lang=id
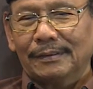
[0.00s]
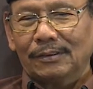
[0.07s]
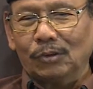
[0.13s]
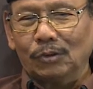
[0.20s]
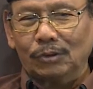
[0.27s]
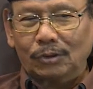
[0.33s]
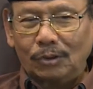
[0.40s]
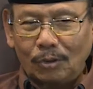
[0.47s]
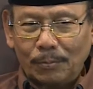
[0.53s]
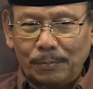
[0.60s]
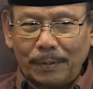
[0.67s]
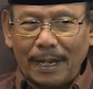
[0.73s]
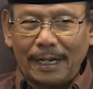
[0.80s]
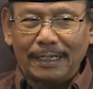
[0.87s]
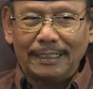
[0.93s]
Justru
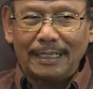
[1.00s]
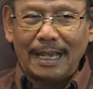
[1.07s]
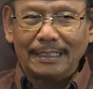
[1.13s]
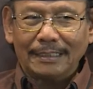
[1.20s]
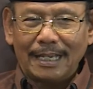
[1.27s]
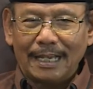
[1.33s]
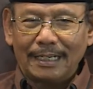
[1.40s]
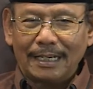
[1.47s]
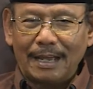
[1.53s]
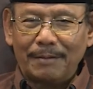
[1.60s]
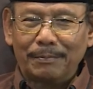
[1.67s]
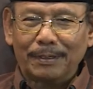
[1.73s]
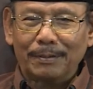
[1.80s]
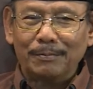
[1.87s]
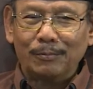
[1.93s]
bagiannya anak
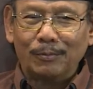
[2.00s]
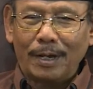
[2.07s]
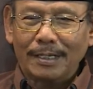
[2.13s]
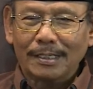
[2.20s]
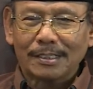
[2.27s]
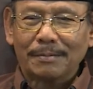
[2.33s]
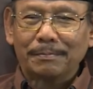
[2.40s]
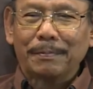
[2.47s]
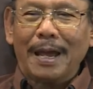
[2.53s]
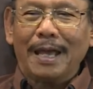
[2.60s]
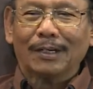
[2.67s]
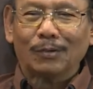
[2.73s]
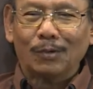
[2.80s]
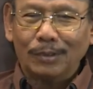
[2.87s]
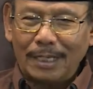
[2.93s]
perempuan
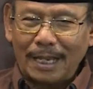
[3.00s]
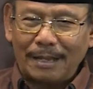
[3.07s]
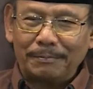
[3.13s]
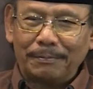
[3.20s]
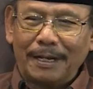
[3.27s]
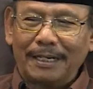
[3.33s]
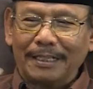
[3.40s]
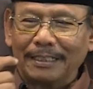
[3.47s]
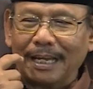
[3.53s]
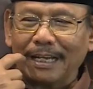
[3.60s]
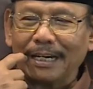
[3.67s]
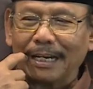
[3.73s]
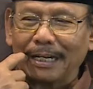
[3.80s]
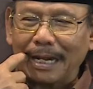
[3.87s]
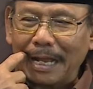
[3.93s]
separuhnya bagian
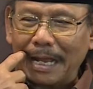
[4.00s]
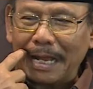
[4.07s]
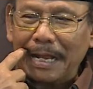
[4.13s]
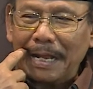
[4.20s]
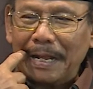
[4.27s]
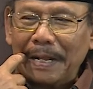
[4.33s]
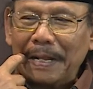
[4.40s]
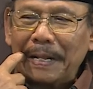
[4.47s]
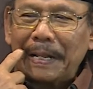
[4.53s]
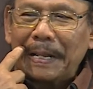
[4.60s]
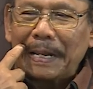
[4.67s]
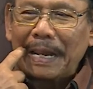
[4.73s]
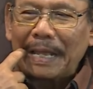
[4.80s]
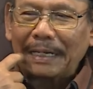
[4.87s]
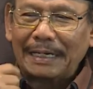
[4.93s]
anak
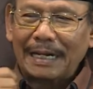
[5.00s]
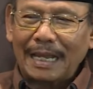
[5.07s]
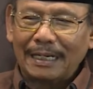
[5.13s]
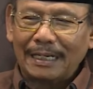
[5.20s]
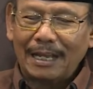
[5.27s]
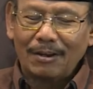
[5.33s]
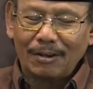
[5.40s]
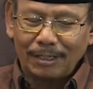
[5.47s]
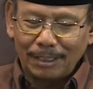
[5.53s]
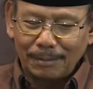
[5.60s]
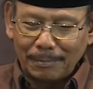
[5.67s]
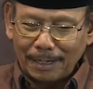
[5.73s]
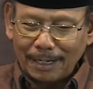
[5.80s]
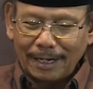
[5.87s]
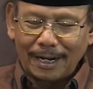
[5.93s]
laki-laki. Kok ini
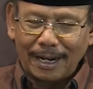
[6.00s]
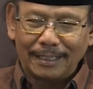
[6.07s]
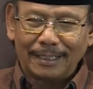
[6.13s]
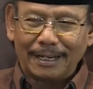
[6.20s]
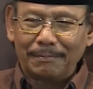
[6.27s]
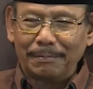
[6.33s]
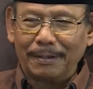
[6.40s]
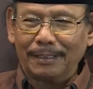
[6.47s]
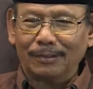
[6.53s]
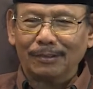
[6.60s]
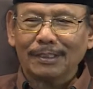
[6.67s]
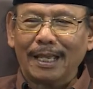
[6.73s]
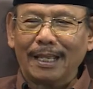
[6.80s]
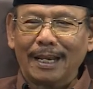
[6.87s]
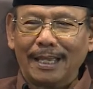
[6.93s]
malah nggak dapat itu
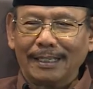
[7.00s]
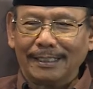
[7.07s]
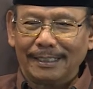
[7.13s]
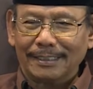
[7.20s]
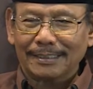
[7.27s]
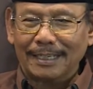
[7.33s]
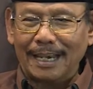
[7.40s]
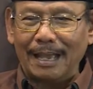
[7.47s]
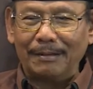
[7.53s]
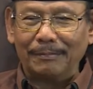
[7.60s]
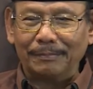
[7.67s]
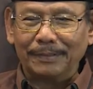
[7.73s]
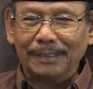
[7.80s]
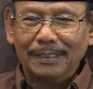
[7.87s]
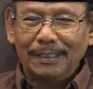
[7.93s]
nyalai
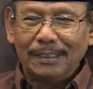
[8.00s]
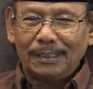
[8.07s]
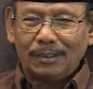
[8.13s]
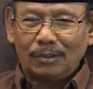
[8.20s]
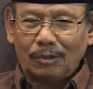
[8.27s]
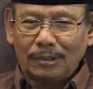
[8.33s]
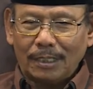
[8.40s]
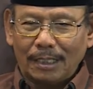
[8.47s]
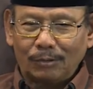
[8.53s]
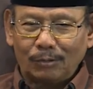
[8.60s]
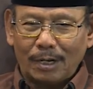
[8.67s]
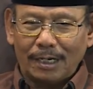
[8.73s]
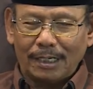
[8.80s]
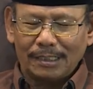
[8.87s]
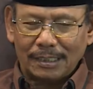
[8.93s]
Islam. Menurut
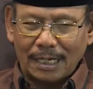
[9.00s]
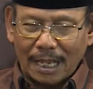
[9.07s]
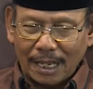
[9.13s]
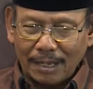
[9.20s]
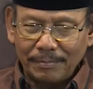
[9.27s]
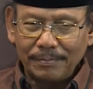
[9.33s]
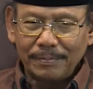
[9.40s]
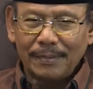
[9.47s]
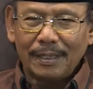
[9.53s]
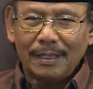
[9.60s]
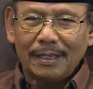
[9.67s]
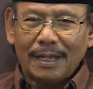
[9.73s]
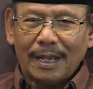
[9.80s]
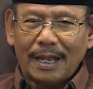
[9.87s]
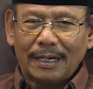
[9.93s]
aturan Islam,
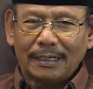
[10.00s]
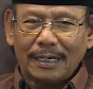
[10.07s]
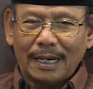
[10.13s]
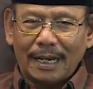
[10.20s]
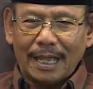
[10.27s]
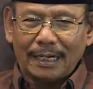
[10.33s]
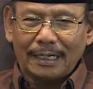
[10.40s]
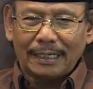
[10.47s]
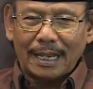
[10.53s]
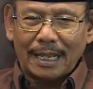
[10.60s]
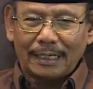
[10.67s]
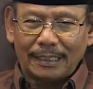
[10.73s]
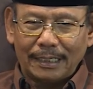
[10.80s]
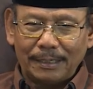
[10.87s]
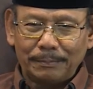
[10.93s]
anak
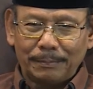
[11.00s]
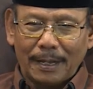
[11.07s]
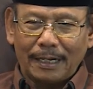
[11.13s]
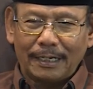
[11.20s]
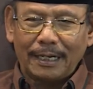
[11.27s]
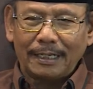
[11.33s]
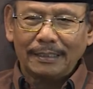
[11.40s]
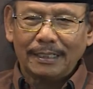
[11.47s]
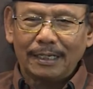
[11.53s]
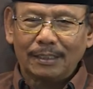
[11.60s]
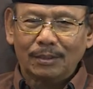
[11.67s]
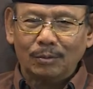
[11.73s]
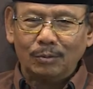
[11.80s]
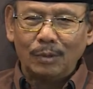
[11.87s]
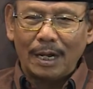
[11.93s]
laki-laki
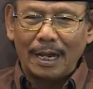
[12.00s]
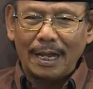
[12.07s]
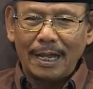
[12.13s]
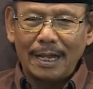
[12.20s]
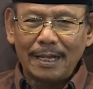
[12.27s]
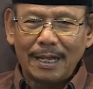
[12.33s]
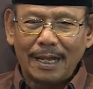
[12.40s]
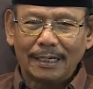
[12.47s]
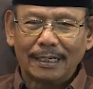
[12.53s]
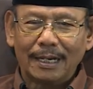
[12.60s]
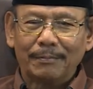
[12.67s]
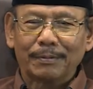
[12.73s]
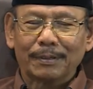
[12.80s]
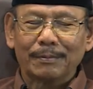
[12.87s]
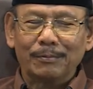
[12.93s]
bagiannya dua,
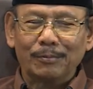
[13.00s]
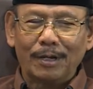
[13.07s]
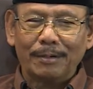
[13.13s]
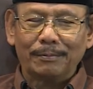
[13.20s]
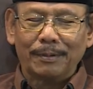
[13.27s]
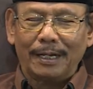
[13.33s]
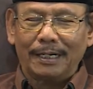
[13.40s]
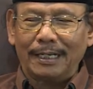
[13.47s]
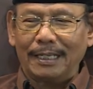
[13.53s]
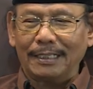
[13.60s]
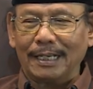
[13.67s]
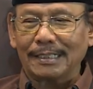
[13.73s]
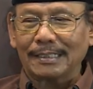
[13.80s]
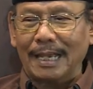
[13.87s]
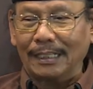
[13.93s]
anak perempuan
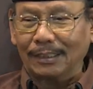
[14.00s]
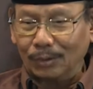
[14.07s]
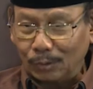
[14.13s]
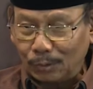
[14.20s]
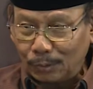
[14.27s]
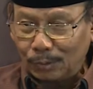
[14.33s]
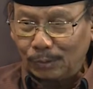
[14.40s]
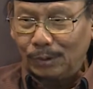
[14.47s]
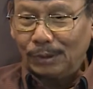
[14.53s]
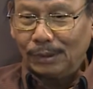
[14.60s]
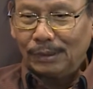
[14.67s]
bagiannya satu.